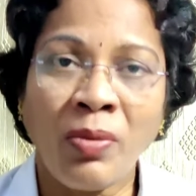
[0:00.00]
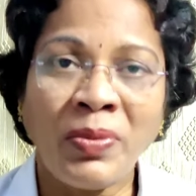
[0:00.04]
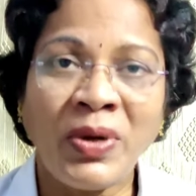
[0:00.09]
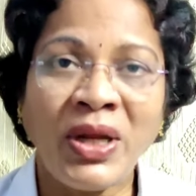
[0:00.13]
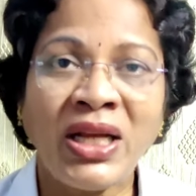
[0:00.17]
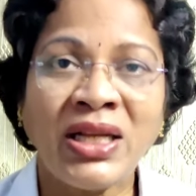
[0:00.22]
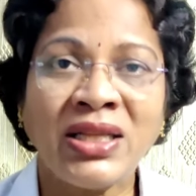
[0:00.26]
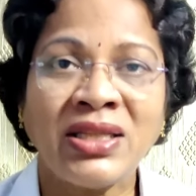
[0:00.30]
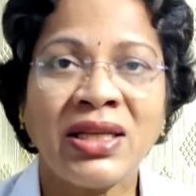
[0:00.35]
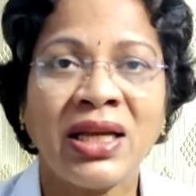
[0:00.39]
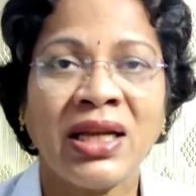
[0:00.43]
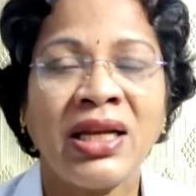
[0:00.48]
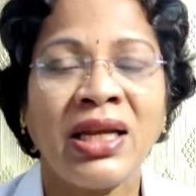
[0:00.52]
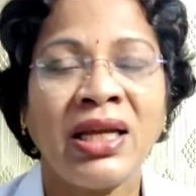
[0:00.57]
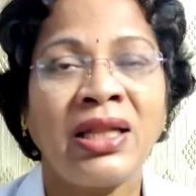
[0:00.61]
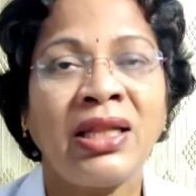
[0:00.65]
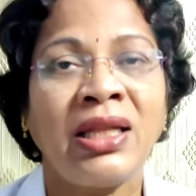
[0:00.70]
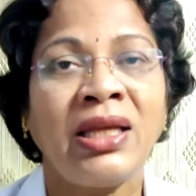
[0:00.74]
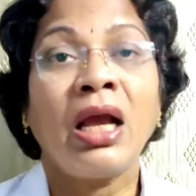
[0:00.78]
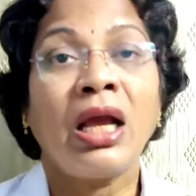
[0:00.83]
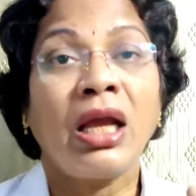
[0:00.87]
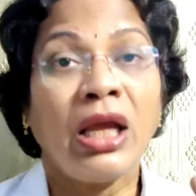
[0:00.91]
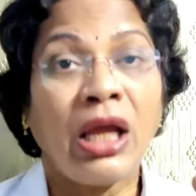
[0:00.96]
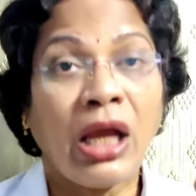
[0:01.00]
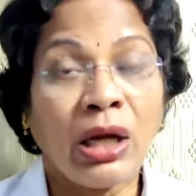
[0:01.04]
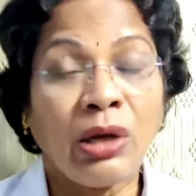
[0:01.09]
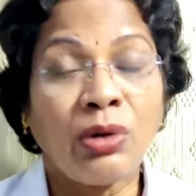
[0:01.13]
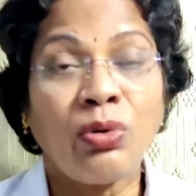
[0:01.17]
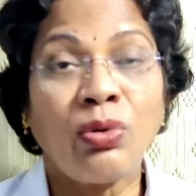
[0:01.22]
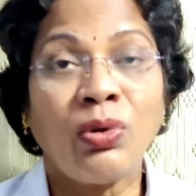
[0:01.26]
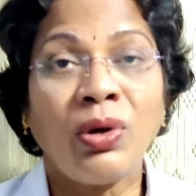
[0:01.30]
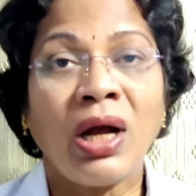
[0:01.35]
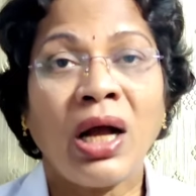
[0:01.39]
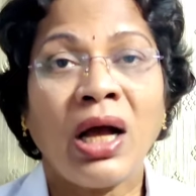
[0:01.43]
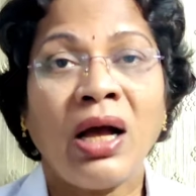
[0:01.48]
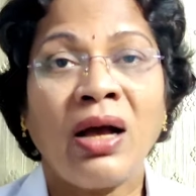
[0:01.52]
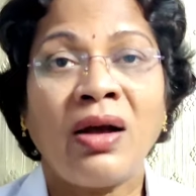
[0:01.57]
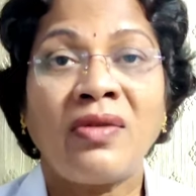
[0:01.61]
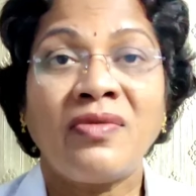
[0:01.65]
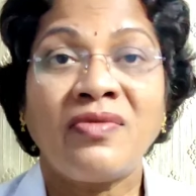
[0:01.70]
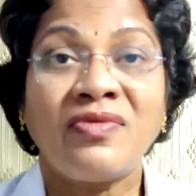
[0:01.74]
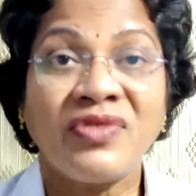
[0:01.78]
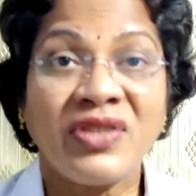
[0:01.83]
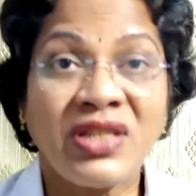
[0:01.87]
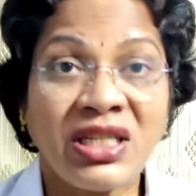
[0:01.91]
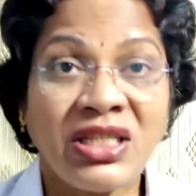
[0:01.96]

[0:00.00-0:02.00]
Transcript: వామిటింగ్స్ అనేది ఎక్కువగా